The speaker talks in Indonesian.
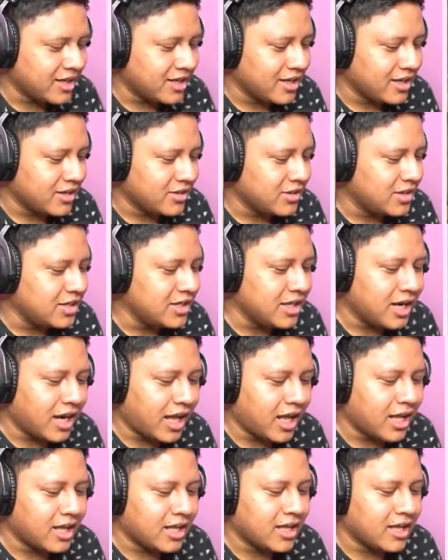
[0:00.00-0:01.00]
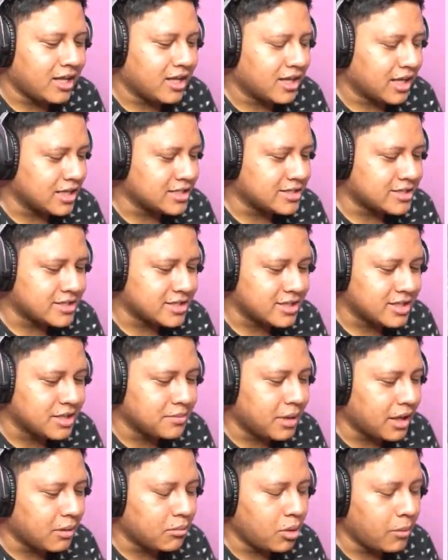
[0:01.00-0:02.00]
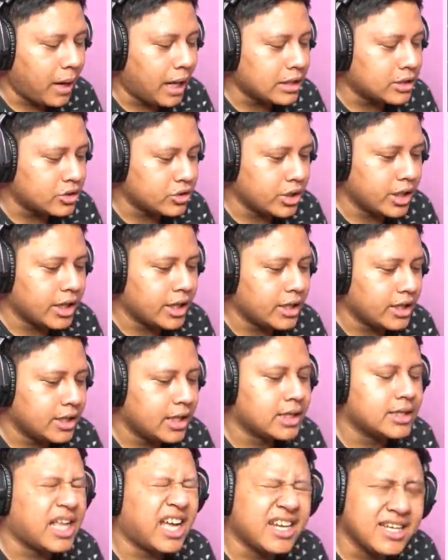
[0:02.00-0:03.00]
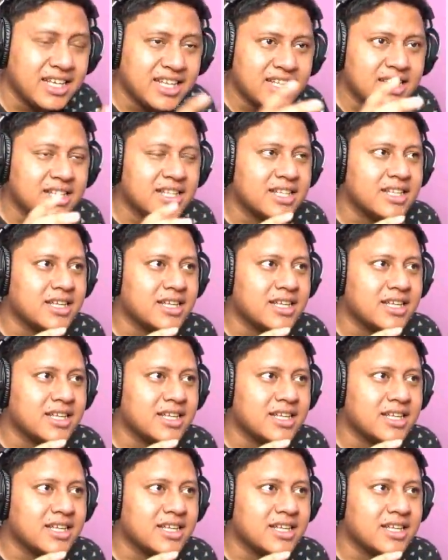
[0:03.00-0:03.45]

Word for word: gila guys gimana mau bantu ya yang tadi